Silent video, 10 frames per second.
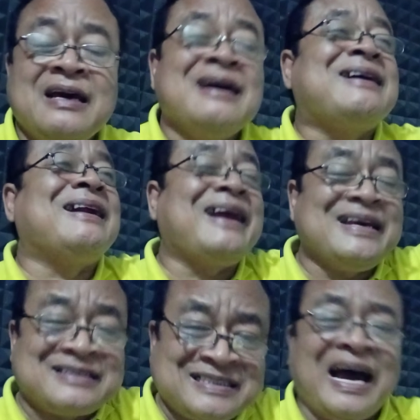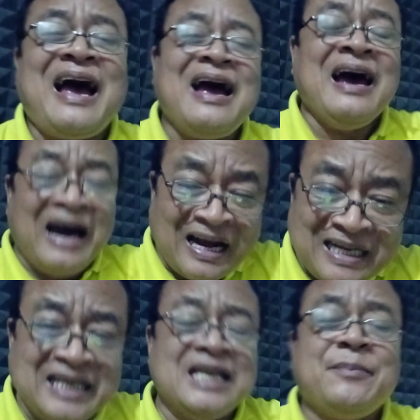gereja
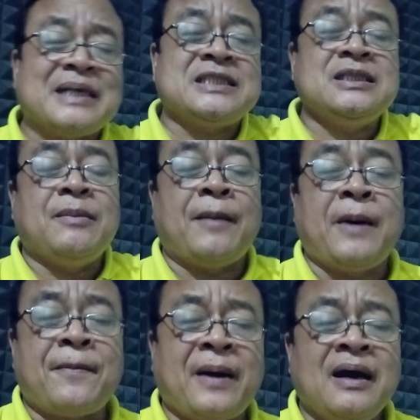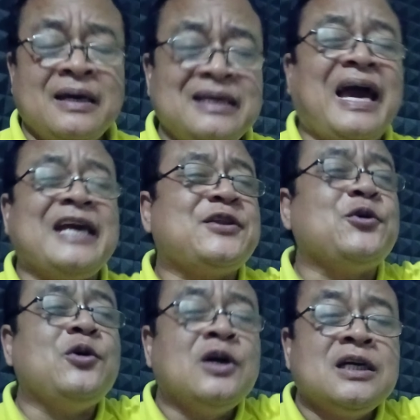hari ini masih nyembah Iya yaitu
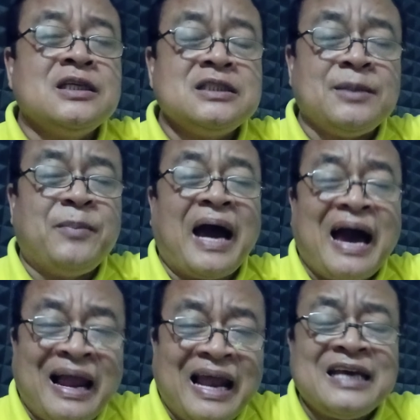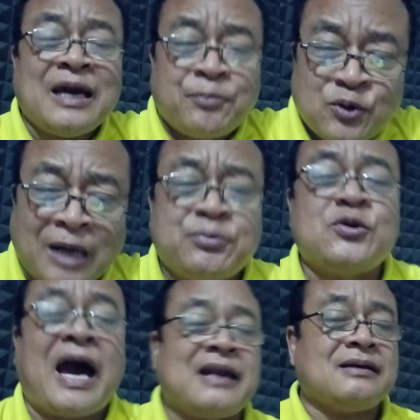nyembah Allah yang
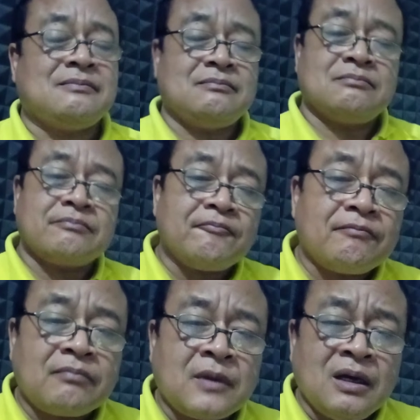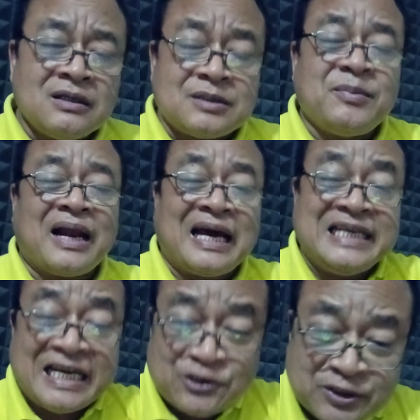bukan-bukan. Sembahlah
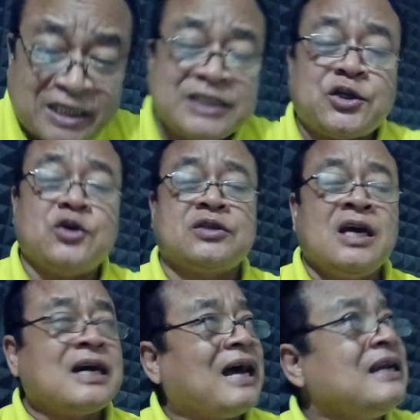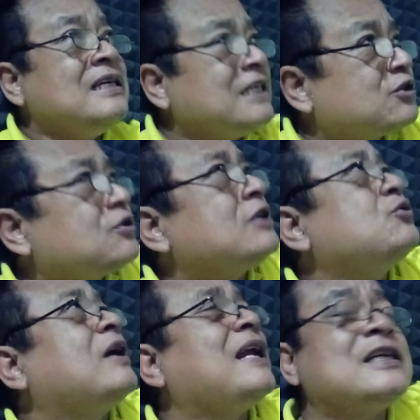Yesus Kristus, kan Yesusnya
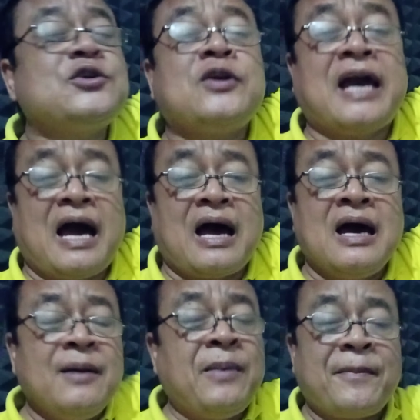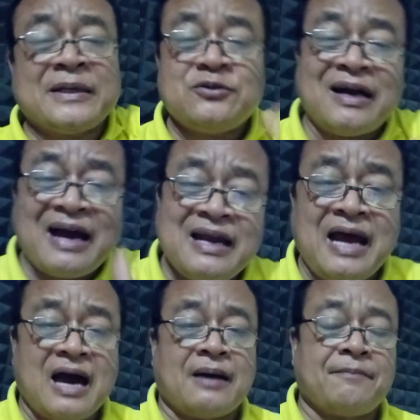sudah naik ke surga, bapak sudah nggak ada.